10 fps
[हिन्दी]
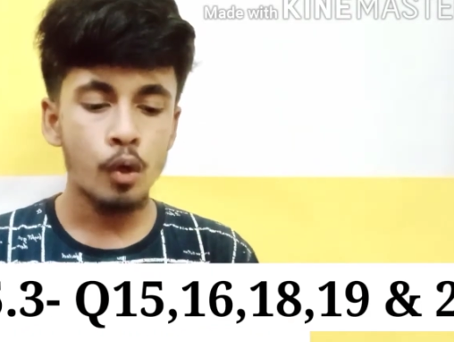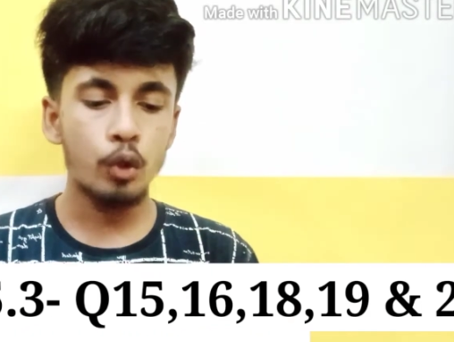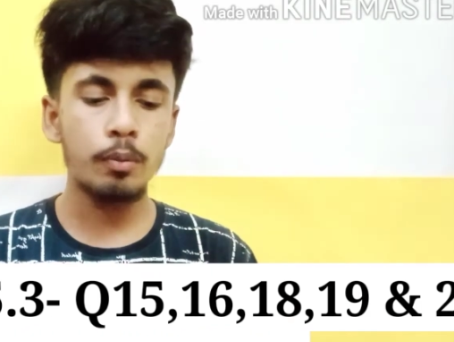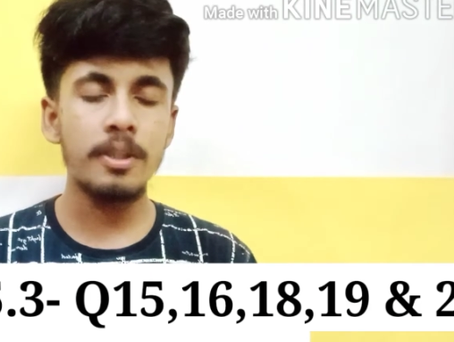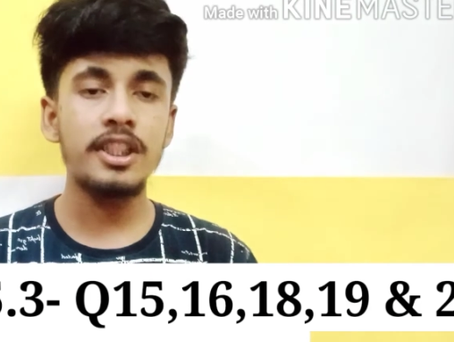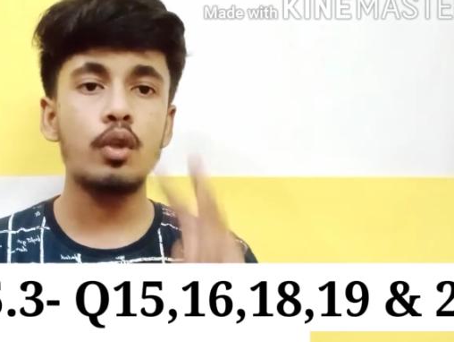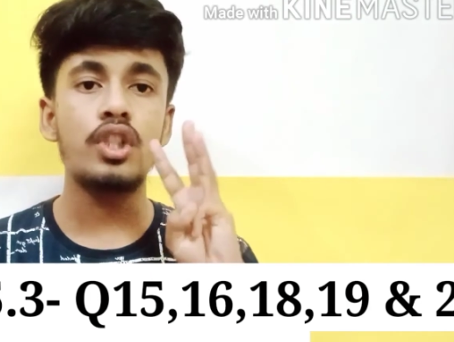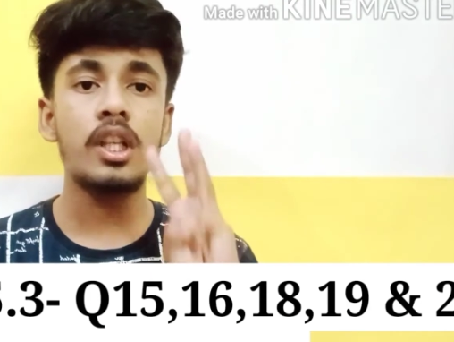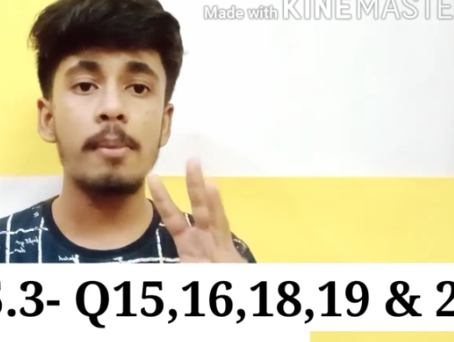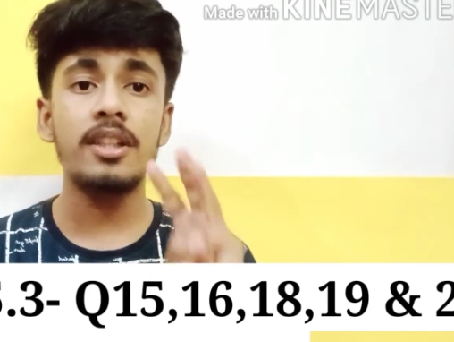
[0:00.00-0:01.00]
उसमें से
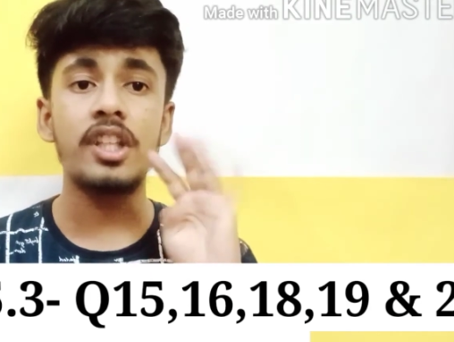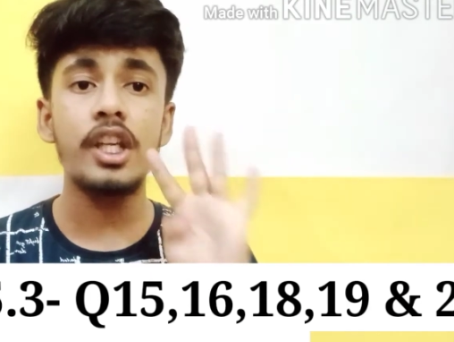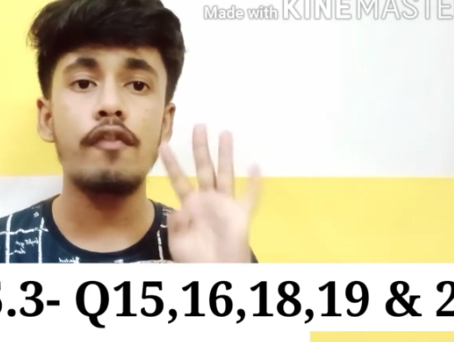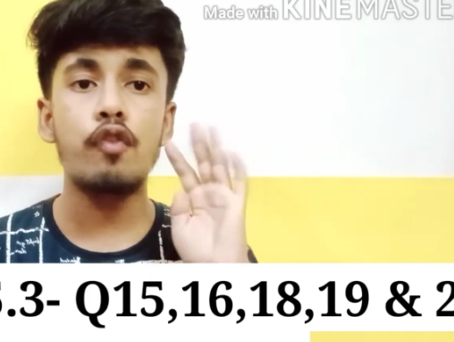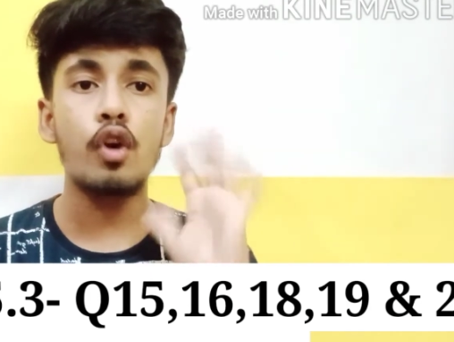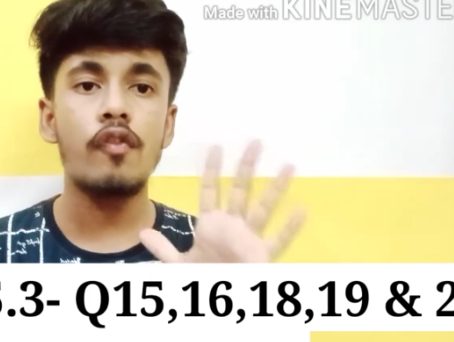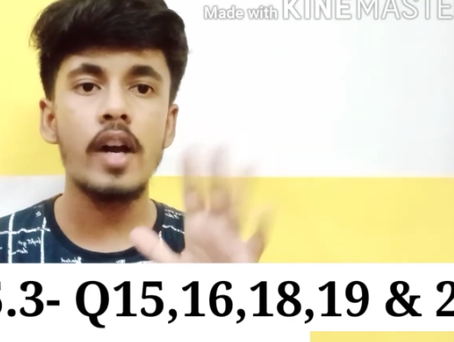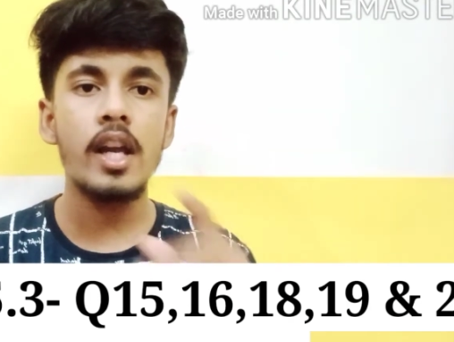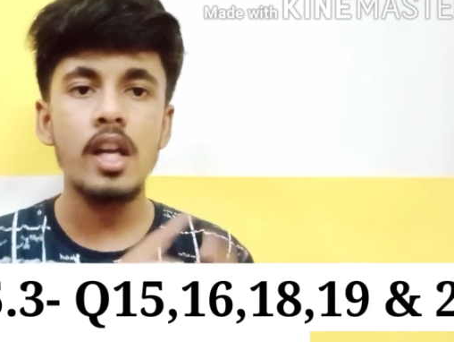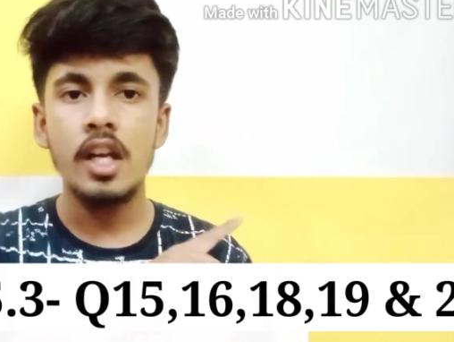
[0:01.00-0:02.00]
क्वेश्चन नंबर थ्री फोर
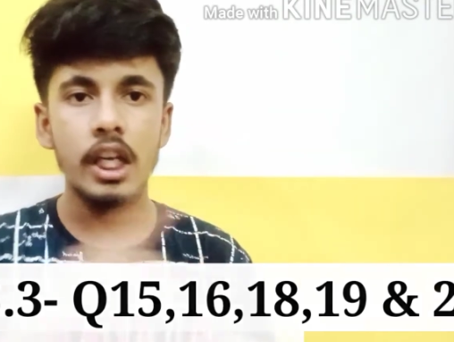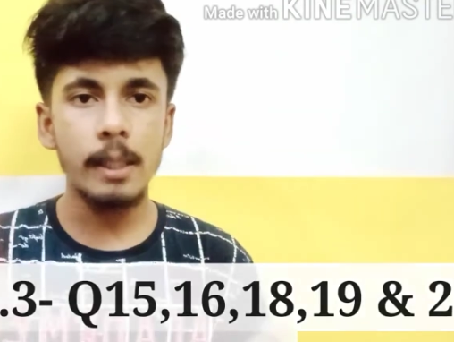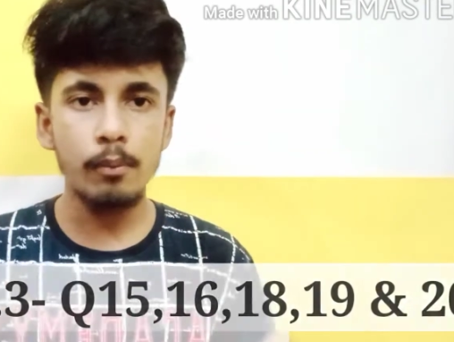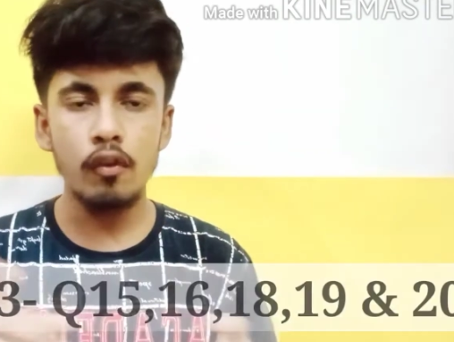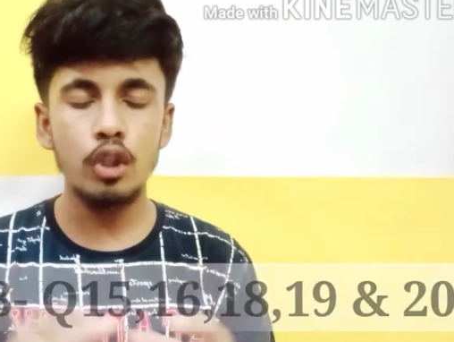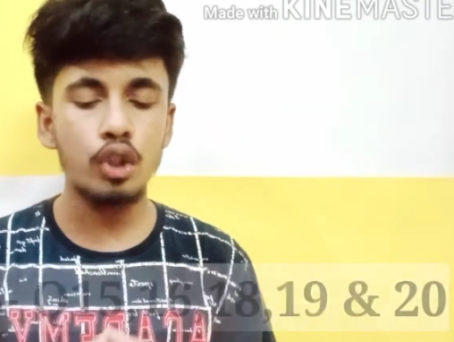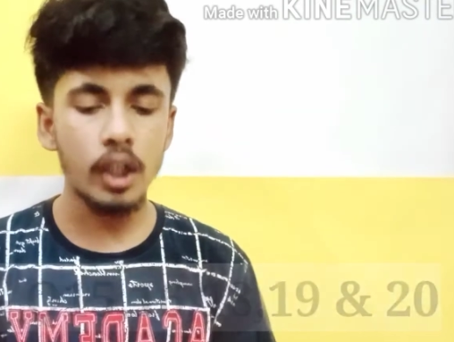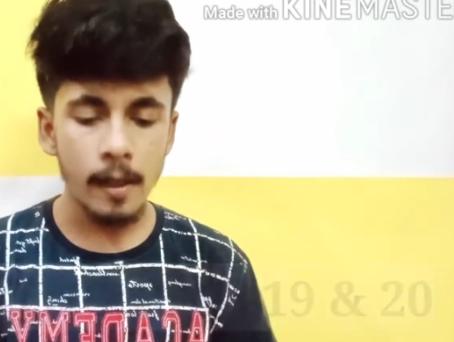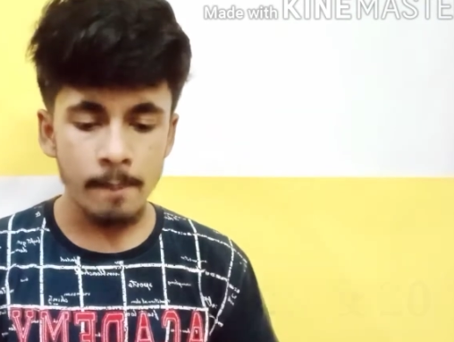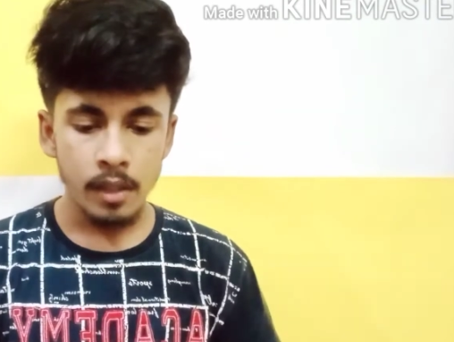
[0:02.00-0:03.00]
फाइव रिमूव हो चुका है